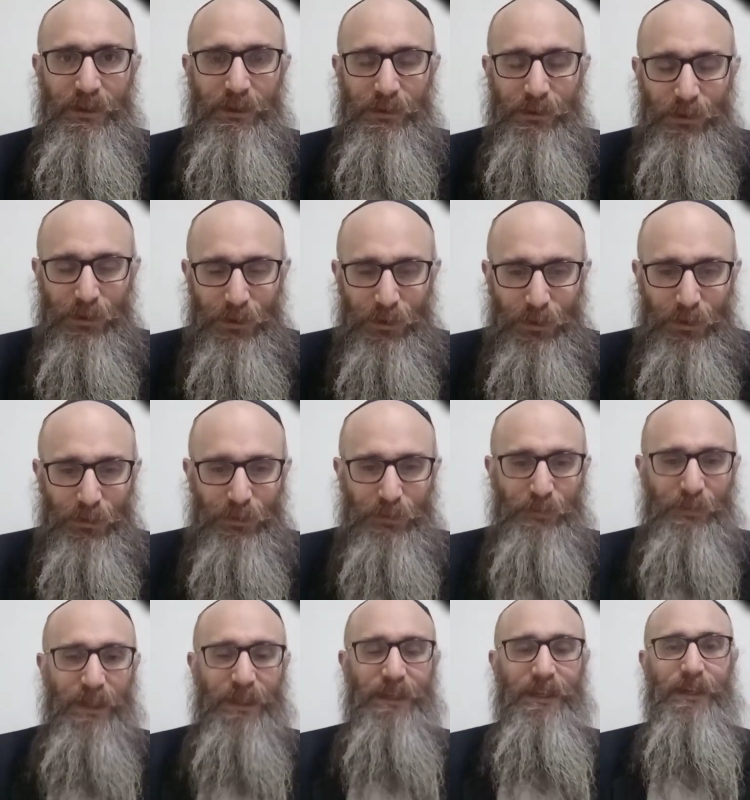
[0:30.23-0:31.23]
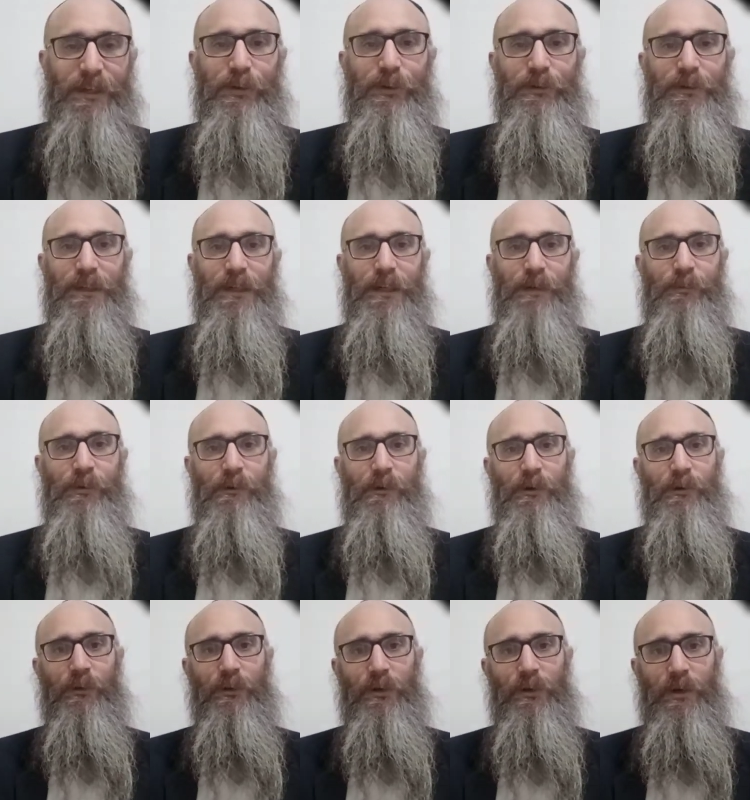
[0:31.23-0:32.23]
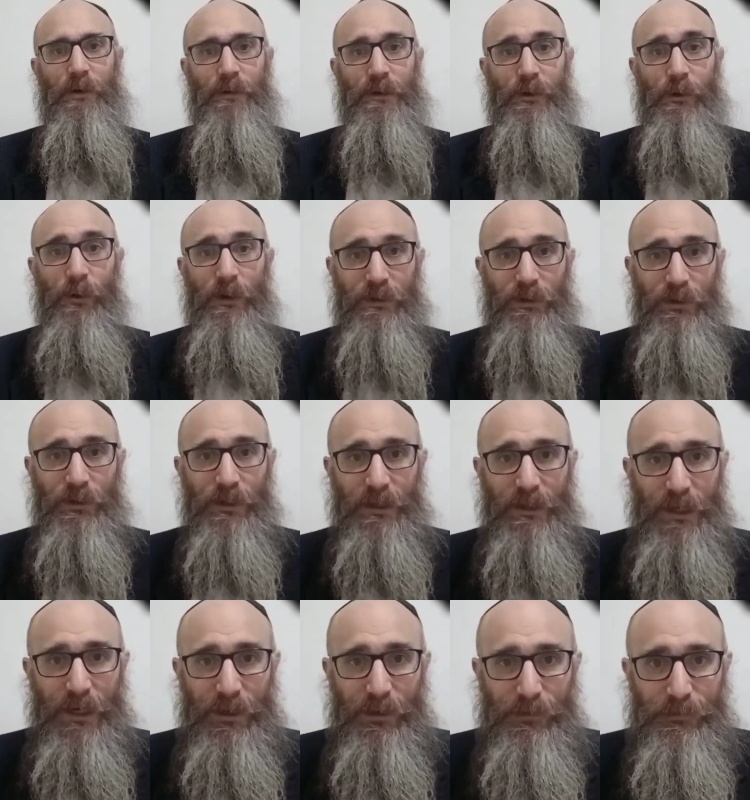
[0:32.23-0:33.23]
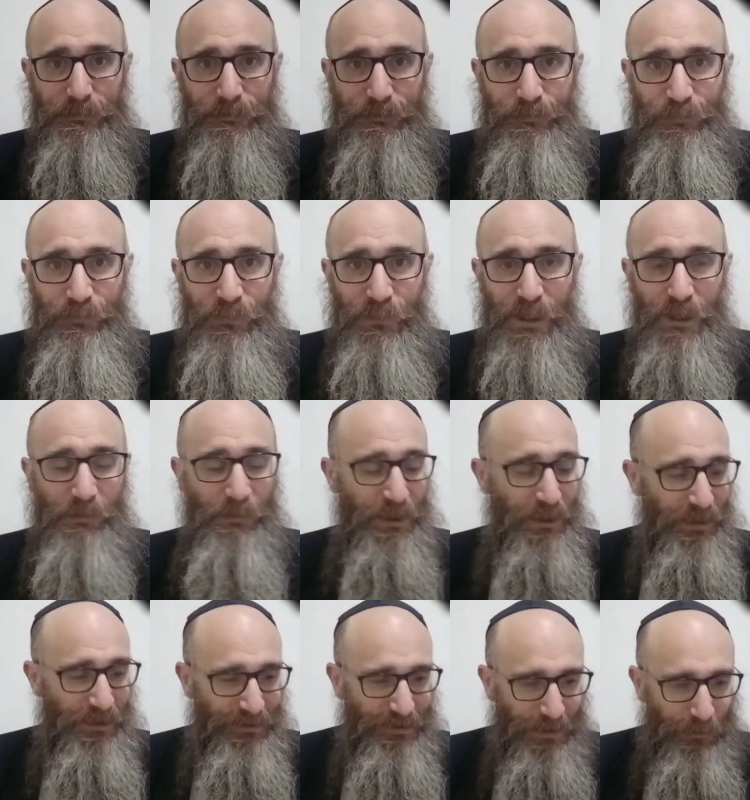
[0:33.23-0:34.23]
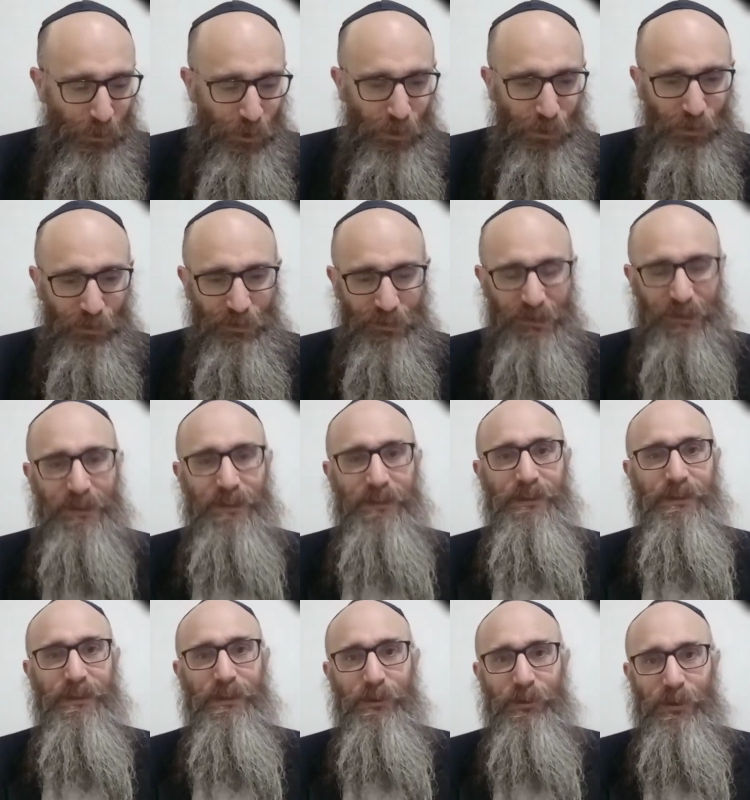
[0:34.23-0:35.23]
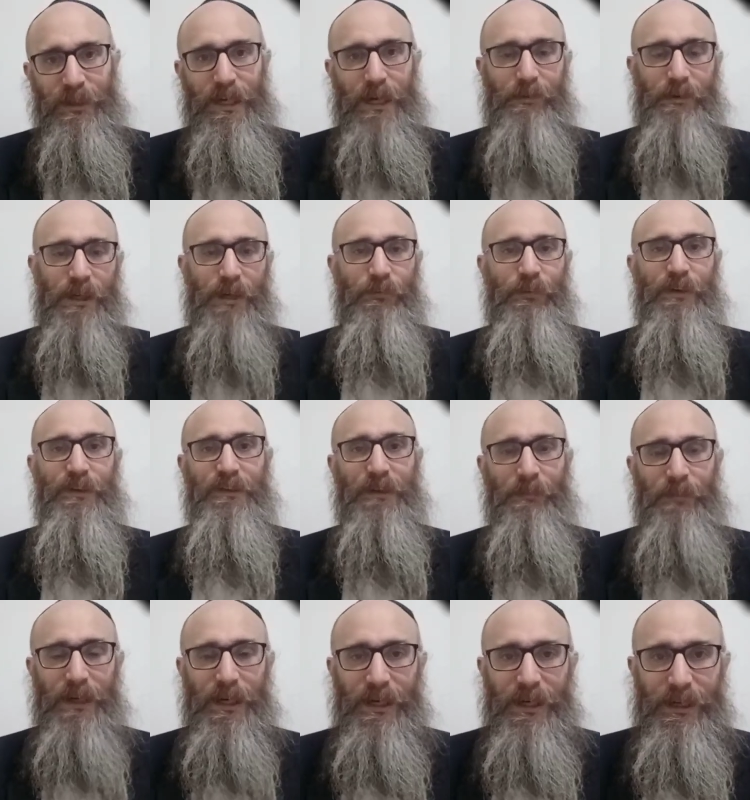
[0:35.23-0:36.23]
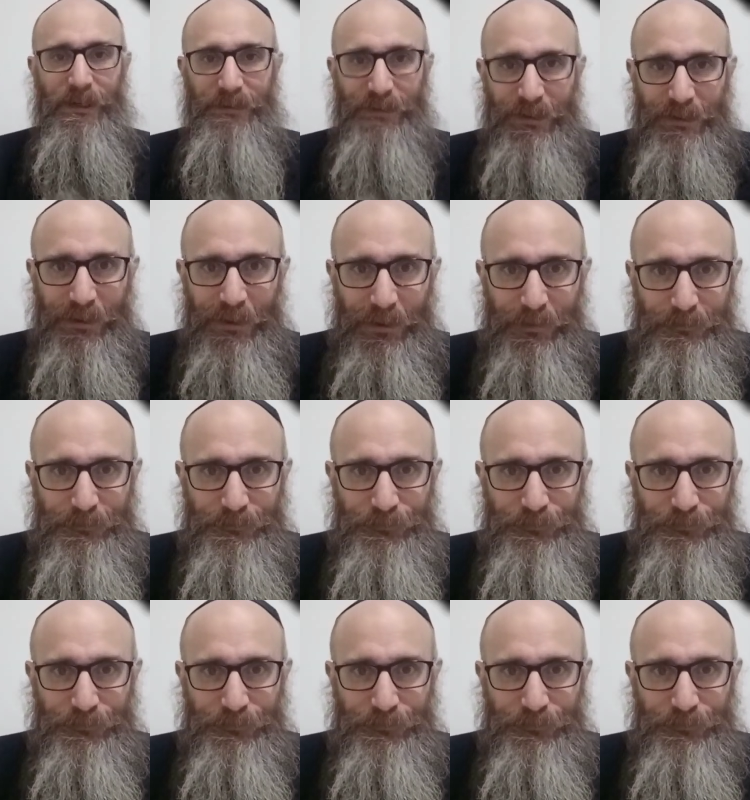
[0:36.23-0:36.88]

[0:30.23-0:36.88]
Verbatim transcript: Dios manda a contar al pueblo judío a ver cuántos quedaron para que seamos conscientes de lo grave que fue esa plaga, etc.